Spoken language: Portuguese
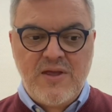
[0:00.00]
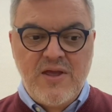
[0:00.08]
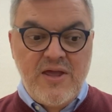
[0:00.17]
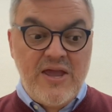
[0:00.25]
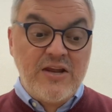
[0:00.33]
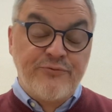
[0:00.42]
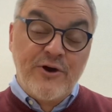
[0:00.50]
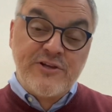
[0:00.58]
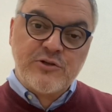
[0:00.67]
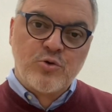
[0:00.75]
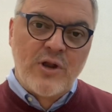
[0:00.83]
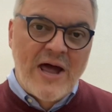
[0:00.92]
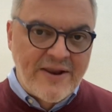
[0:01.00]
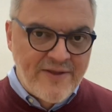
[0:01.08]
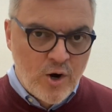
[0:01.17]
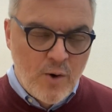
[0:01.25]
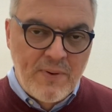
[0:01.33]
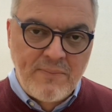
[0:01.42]
Ele foi titular da
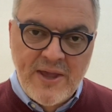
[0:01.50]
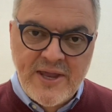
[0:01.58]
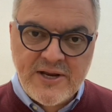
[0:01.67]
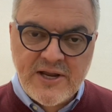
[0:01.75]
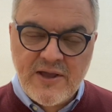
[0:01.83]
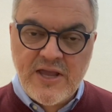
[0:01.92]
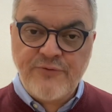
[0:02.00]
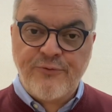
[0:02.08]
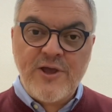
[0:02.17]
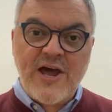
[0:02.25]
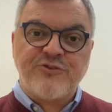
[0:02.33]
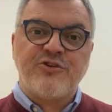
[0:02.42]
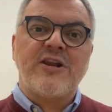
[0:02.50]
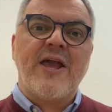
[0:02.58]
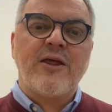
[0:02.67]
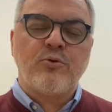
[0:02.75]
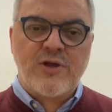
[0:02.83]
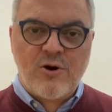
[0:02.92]
Copa América, ele foi
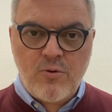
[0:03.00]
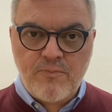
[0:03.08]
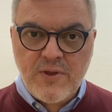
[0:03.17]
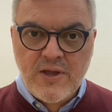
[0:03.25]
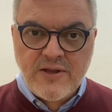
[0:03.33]
artilheiro da, com,